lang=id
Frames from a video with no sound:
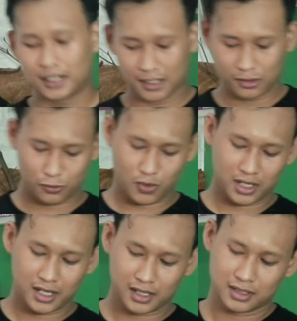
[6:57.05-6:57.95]
kalau gua
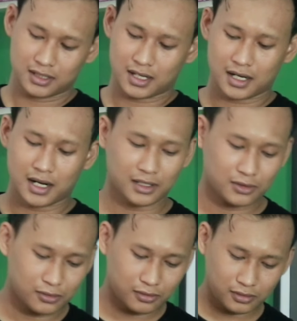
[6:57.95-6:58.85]
lihat secara
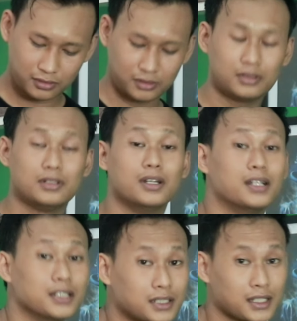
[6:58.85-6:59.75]
langsung
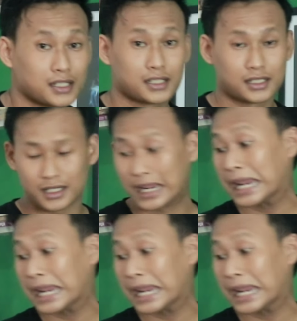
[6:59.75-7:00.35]
dari size